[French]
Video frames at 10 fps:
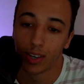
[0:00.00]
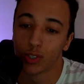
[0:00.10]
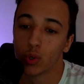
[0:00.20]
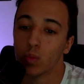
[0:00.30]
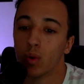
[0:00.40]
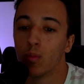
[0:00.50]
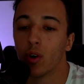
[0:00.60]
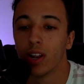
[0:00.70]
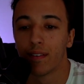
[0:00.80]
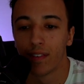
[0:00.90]
Et ce moment,
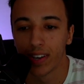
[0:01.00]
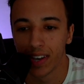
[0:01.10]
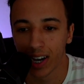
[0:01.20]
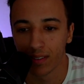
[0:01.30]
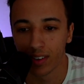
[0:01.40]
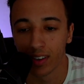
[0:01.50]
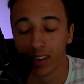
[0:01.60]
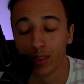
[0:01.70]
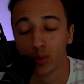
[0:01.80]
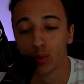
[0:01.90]
il a failli arriver,
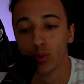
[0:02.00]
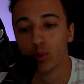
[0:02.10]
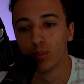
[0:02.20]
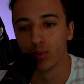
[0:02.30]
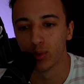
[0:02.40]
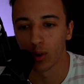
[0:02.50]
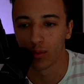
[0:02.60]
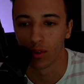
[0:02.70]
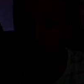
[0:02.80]
et ce, plusieurs fois.